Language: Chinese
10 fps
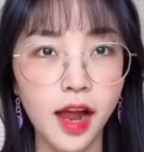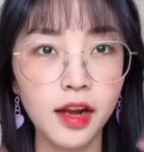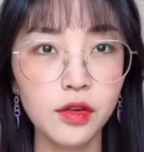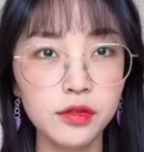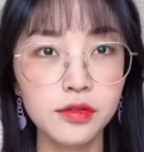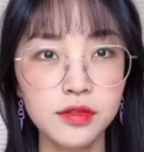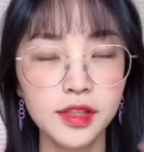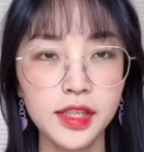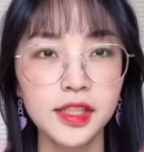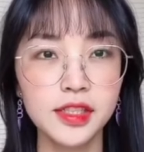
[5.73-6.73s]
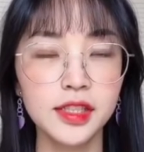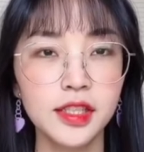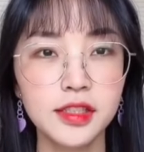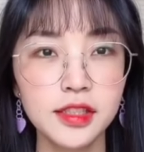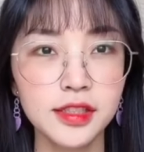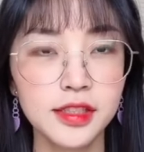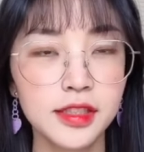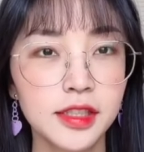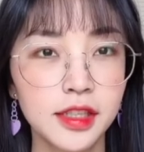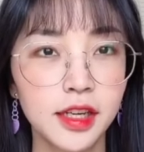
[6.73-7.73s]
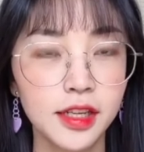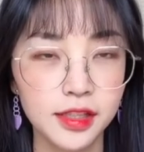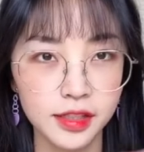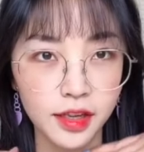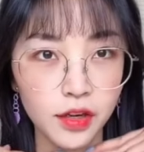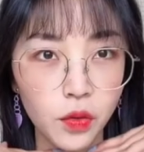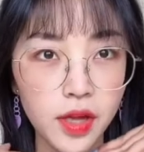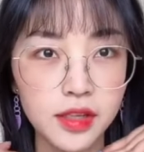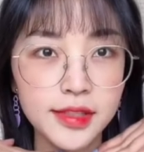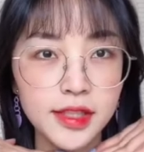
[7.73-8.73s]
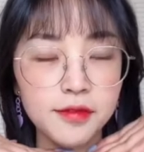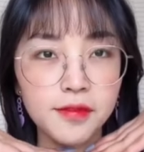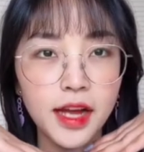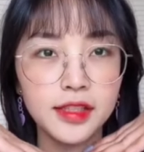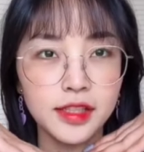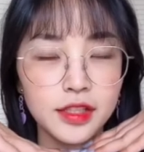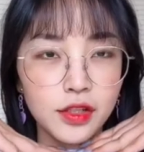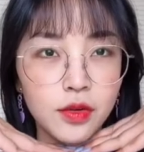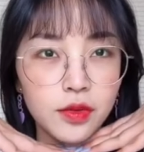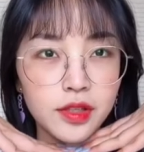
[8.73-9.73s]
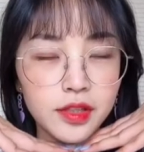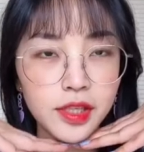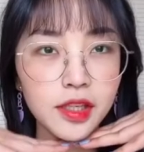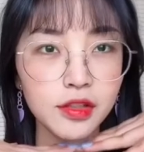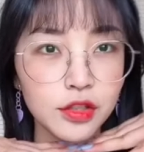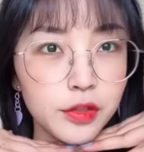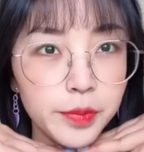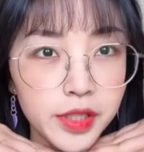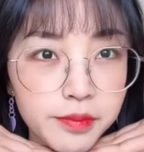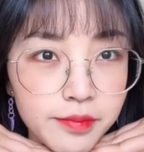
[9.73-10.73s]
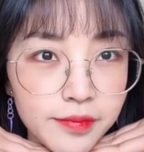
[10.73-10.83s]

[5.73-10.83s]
Hello，今天是换了新发型之后的第一个视频。